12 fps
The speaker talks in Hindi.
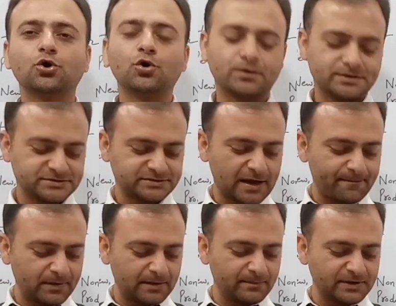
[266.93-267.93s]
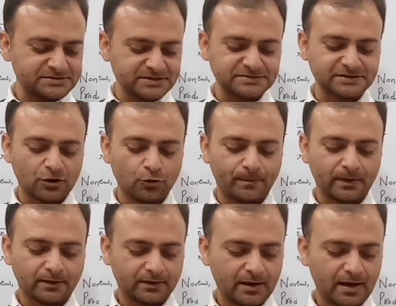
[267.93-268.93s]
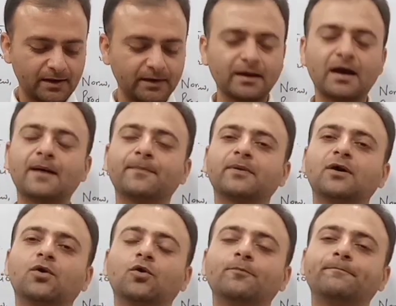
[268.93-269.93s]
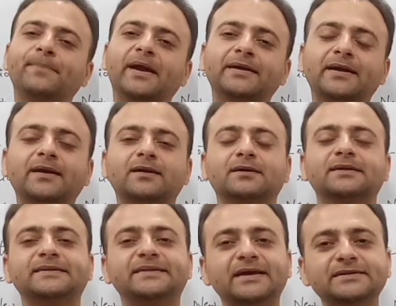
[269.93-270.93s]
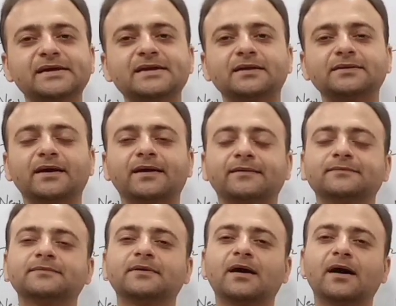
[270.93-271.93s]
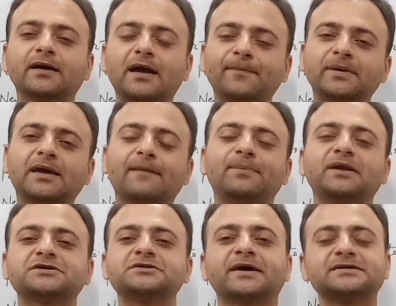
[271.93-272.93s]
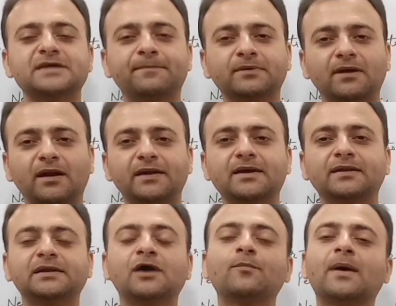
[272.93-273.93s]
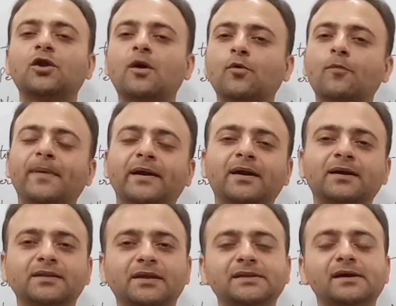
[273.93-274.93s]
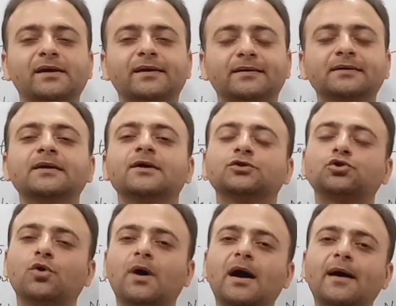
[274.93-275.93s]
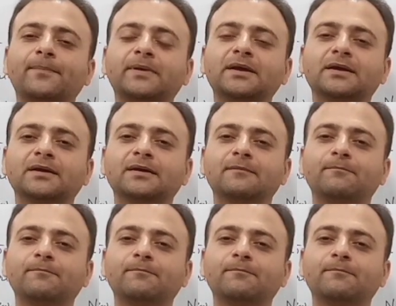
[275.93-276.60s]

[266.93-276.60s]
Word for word: तो स्टेप नंबर सिक्स के ऊपर अगर आपको पेटेंट दे दिया जाता है अगर आपकी एप्लीकेशन एक्सेप्ट कर ली जाती है और मान लो आपको पेटेंट दे दिया गया तो आपकी